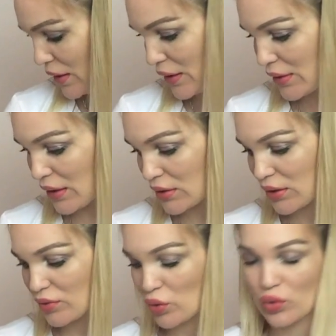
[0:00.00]

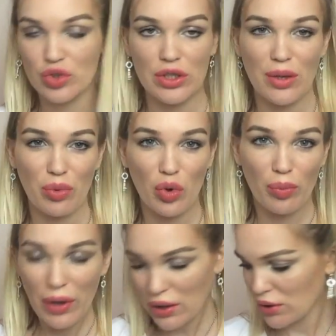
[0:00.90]
Итак, давно уже я
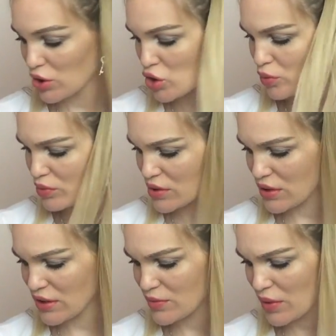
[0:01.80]
покупала, начнем
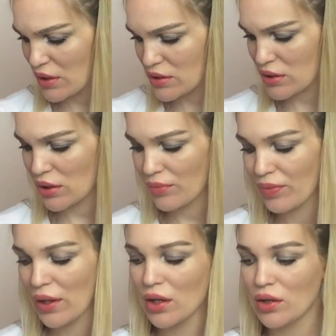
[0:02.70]
мы с
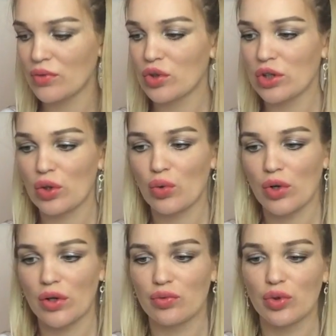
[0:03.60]
косметики. Вот
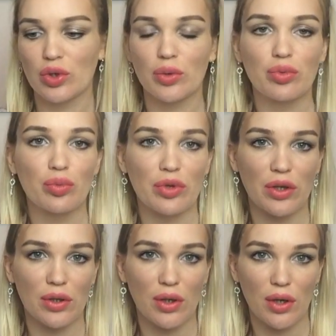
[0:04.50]
такое вот
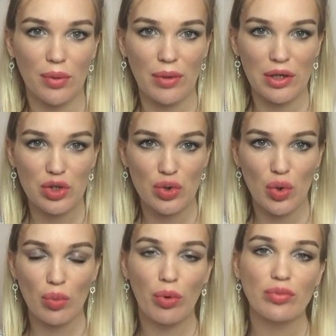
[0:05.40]
Бюбхен а,
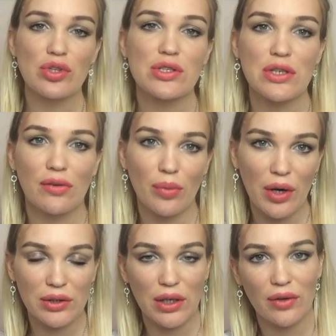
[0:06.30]
молочко, помните, я
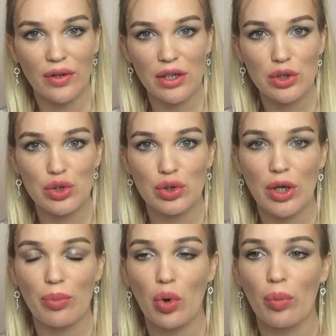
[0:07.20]
вам как-то говорила,
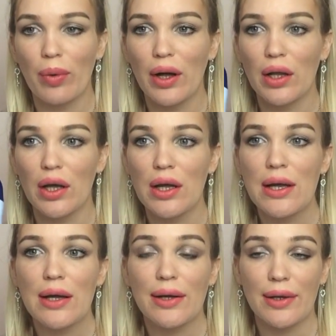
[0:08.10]
что я покупала
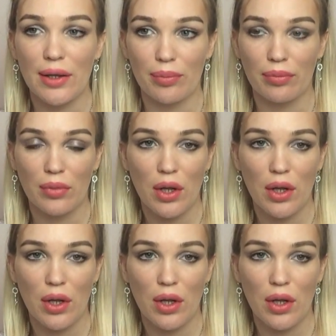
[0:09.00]
крем